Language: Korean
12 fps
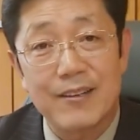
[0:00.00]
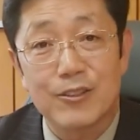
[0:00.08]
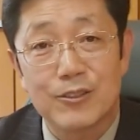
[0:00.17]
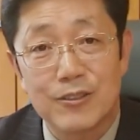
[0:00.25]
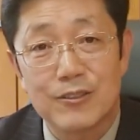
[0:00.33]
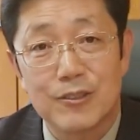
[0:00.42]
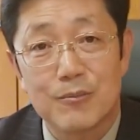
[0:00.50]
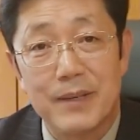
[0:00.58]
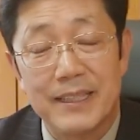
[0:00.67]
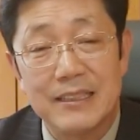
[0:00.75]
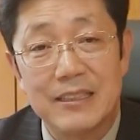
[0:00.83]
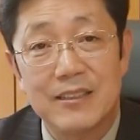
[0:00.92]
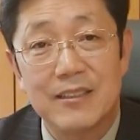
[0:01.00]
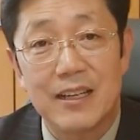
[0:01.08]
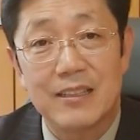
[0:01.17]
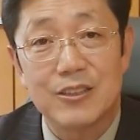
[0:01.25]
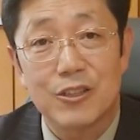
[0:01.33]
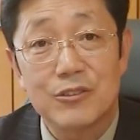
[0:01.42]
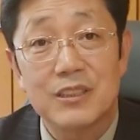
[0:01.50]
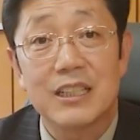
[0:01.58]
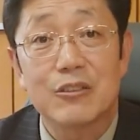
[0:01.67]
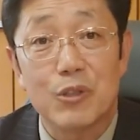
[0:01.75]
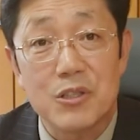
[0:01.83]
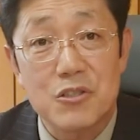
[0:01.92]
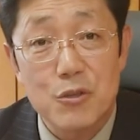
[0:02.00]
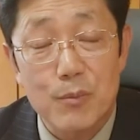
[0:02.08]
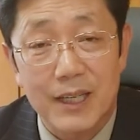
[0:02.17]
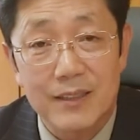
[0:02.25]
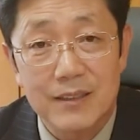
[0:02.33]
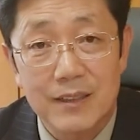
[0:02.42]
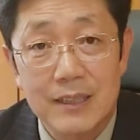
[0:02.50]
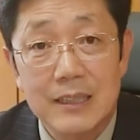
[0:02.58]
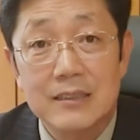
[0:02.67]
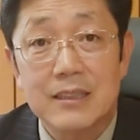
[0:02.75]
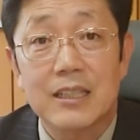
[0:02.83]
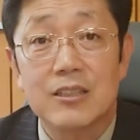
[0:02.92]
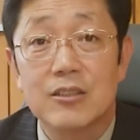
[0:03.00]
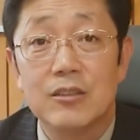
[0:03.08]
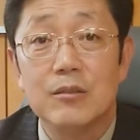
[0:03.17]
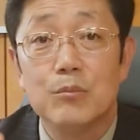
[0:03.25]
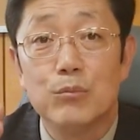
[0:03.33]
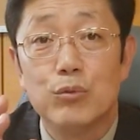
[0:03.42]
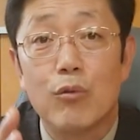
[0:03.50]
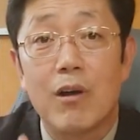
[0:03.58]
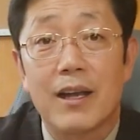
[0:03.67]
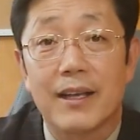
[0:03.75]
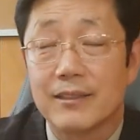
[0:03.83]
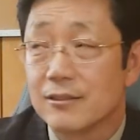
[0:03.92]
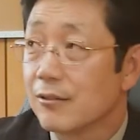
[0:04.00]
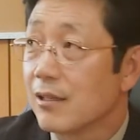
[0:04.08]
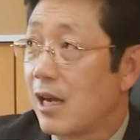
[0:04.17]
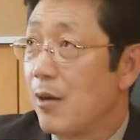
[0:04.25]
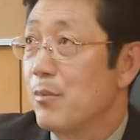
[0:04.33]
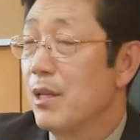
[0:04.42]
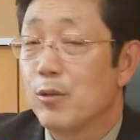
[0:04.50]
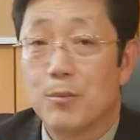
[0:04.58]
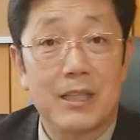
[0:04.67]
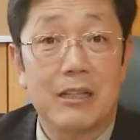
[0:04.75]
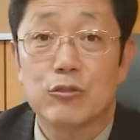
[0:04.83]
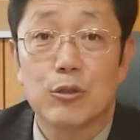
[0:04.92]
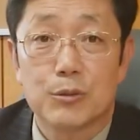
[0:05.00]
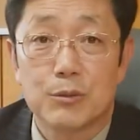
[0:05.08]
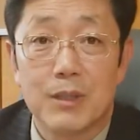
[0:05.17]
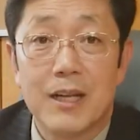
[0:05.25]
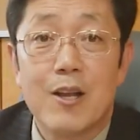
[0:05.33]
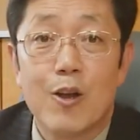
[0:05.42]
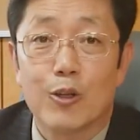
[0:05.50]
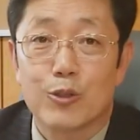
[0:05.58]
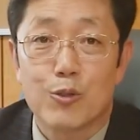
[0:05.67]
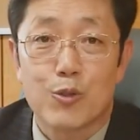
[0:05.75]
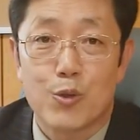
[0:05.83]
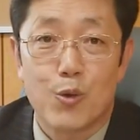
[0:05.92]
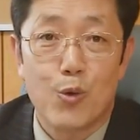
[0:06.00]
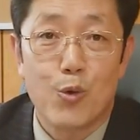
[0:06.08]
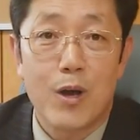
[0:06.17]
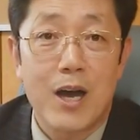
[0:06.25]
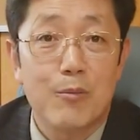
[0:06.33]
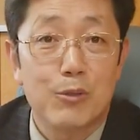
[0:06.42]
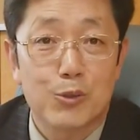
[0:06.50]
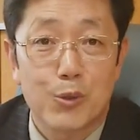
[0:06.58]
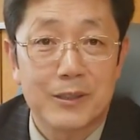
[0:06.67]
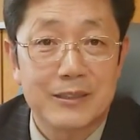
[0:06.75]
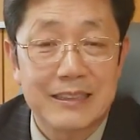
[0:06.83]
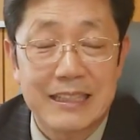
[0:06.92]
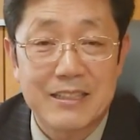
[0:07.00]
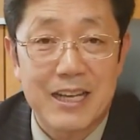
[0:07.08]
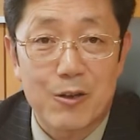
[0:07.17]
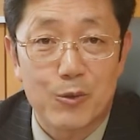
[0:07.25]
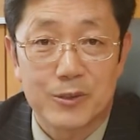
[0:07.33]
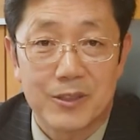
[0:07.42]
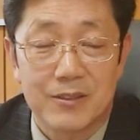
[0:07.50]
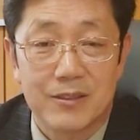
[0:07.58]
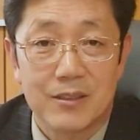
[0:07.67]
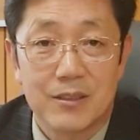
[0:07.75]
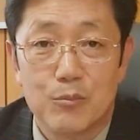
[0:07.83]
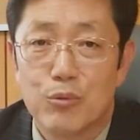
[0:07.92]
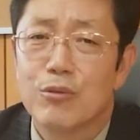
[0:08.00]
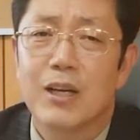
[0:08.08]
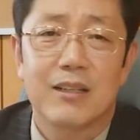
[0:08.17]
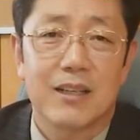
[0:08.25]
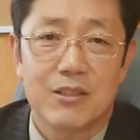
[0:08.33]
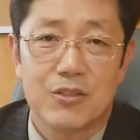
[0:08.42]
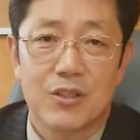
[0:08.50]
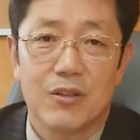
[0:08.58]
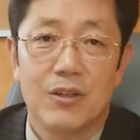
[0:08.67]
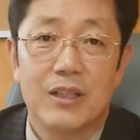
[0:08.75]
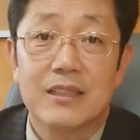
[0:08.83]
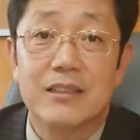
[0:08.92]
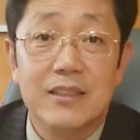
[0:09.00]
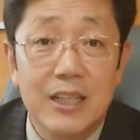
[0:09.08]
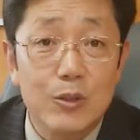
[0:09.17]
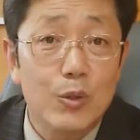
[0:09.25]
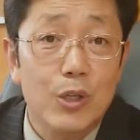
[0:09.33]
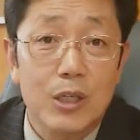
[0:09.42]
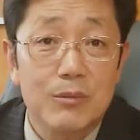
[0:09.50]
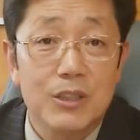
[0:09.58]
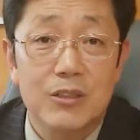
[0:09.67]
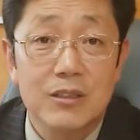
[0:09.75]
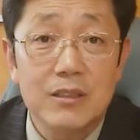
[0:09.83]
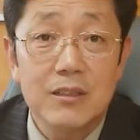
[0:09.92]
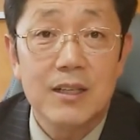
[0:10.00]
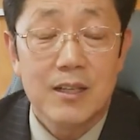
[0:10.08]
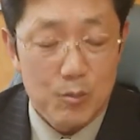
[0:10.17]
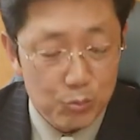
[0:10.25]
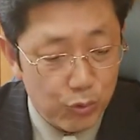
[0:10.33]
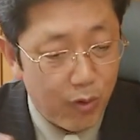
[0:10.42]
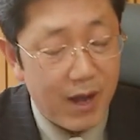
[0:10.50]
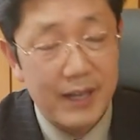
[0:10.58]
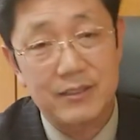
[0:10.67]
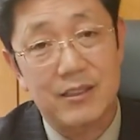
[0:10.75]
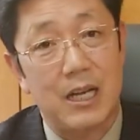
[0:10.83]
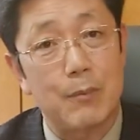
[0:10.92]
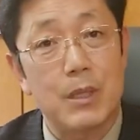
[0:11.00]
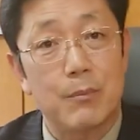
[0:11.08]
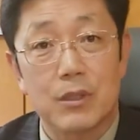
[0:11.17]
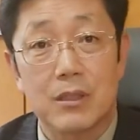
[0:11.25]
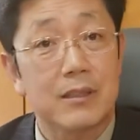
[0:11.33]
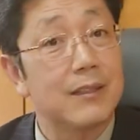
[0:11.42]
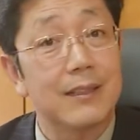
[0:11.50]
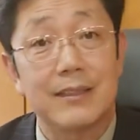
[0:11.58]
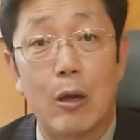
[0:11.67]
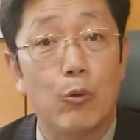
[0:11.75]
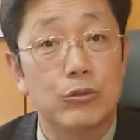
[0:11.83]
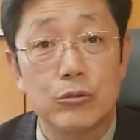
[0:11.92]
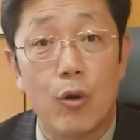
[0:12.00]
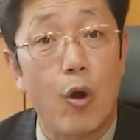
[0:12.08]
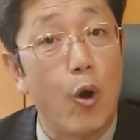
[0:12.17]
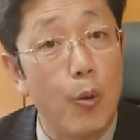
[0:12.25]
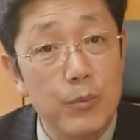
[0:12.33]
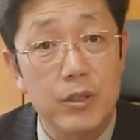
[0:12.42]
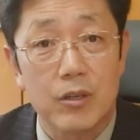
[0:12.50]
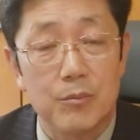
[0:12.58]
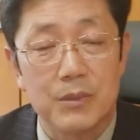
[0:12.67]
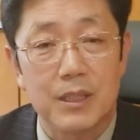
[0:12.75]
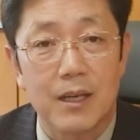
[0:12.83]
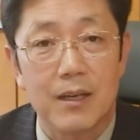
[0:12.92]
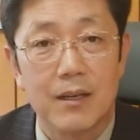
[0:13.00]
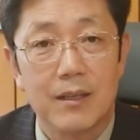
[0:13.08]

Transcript: 것들을 지금 만들어내는 현장이 됐지만, 사실은 무학에서 감람을 따를 수 없습니다. 어떤 교합을 통해서 되지 않고서는 불가능하죠. 그래도 여러분 이거는 무학에서 감람론은 그렇게 나올 수 없는 겁니다.